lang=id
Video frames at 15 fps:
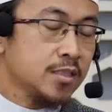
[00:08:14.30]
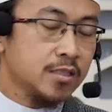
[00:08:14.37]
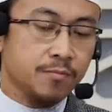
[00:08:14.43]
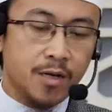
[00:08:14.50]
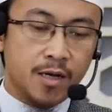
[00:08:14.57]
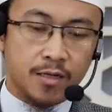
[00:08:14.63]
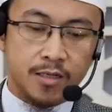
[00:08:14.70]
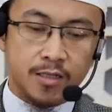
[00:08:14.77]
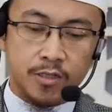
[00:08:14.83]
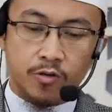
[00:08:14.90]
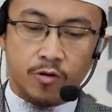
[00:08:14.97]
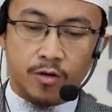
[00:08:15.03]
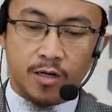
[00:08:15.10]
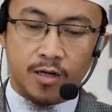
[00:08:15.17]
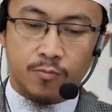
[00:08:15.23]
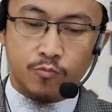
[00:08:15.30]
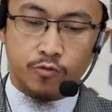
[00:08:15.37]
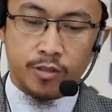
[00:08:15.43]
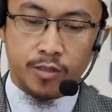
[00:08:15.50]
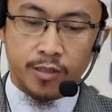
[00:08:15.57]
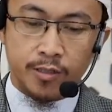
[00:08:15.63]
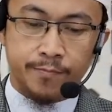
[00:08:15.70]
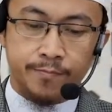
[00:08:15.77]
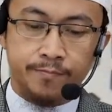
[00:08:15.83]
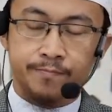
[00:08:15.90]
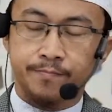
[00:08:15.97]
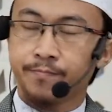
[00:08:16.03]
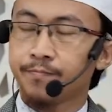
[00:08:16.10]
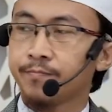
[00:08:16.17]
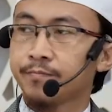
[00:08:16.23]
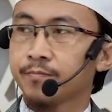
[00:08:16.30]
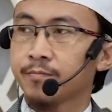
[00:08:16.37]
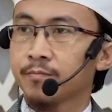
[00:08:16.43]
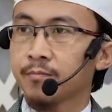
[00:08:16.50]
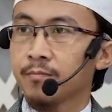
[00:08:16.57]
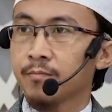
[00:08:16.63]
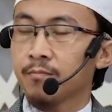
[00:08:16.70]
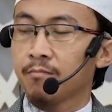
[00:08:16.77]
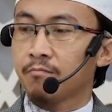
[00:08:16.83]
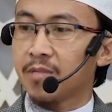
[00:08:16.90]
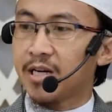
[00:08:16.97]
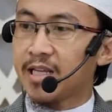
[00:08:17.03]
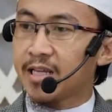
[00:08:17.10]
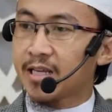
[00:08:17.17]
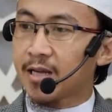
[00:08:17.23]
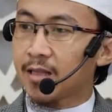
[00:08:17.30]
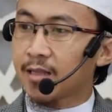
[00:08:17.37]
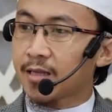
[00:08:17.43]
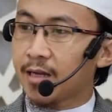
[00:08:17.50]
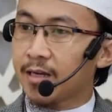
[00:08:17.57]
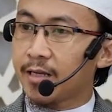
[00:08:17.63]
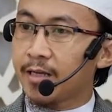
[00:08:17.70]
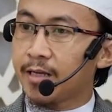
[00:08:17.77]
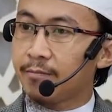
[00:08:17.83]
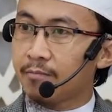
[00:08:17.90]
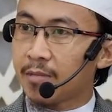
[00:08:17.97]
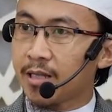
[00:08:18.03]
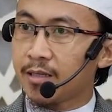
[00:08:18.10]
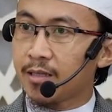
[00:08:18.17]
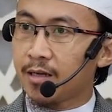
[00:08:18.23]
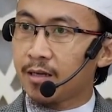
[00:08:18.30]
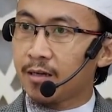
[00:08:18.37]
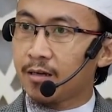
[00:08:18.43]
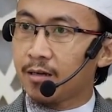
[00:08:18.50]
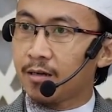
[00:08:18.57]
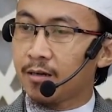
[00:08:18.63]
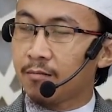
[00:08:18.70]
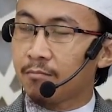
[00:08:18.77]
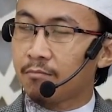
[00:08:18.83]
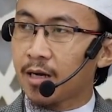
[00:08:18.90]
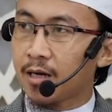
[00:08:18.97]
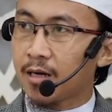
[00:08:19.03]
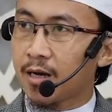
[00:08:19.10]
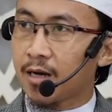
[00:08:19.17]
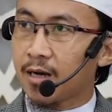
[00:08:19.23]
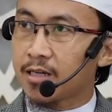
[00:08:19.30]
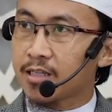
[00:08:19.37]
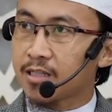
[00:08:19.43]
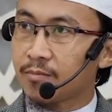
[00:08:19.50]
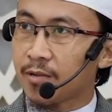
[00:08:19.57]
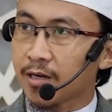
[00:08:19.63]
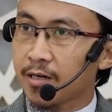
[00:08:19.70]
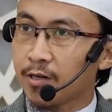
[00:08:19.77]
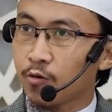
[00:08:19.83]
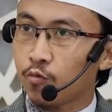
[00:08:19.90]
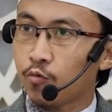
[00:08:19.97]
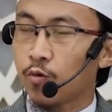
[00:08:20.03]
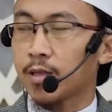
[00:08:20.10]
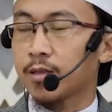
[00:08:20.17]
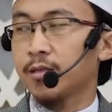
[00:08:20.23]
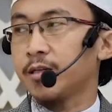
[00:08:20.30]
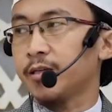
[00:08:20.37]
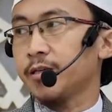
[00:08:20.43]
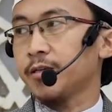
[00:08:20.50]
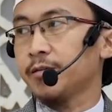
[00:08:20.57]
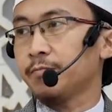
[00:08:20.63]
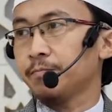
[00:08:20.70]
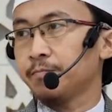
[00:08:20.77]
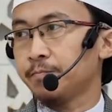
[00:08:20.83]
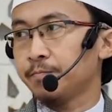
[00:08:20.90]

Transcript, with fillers: Semakin seorang muslim meningkatkan imannya, maka akan semakin kuat dia.